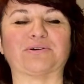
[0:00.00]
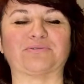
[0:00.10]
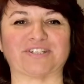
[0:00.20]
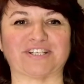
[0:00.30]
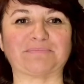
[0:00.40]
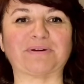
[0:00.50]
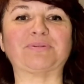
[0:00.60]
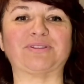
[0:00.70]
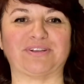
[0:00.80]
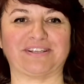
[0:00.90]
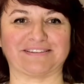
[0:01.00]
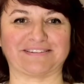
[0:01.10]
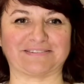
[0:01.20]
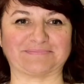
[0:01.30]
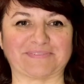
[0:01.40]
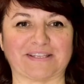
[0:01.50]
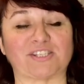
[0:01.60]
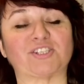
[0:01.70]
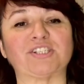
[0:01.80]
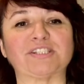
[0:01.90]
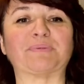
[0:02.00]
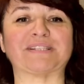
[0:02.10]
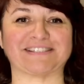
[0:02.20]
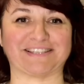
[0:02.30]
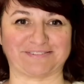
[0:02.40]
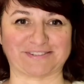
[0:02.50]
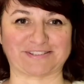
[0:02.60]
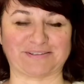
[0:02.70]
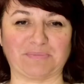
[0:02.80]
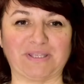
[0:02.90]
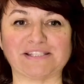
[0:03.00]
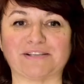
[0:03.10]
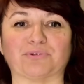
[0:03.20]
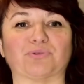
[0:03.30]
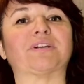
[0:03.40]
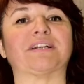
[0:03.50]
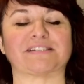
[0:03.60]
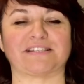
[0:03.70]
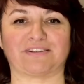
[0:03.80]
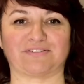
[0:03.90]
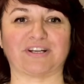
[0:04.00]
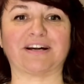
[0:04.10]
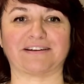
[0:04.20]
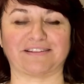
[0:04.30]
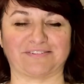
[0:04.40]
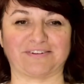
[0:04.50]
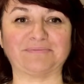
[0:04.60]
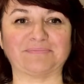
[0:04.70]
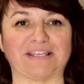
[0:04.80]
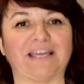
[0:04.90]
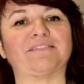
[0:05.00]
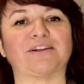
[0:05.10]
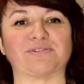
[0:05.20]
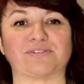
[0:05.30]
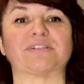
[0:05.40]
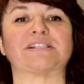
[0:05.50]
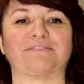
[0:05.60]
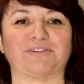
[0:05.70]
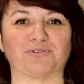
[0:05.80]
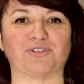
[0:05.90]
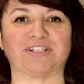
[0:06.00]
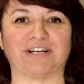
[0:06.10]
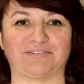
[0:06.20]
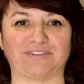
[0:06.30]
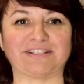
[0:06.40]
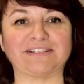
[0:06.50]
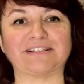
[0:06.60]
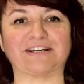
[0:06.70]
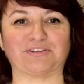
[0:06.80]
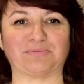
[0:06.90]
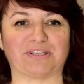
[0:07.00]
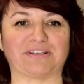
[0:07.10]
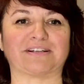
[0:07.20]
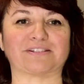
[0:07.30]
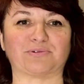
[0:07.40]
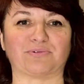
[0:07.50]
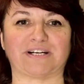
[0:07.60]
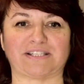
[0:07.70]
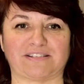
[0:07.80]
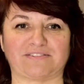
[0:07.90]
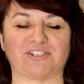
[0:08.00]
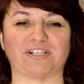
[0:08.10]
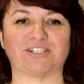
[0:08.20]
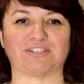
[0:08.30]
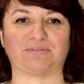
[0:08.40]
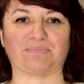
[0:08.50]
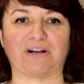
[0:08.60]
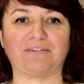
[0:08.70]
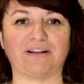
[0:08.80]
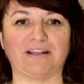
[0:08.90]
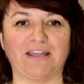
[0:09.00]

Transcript: Уважаемые абитуриенты, Разрешите представиться. Меня зовут Ольга Александровна Гаранова. Я являюсь заведующей кафедрой экономики городского хозяйства и жилищного права,